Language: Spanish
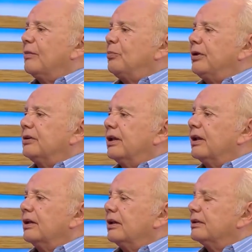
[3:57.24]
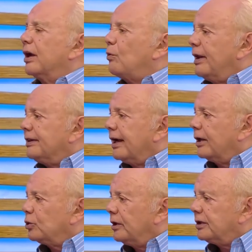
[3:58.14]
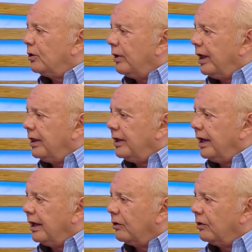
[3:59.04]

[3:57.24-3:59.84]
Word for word: después, ¿te cuentan que tuviste nueve días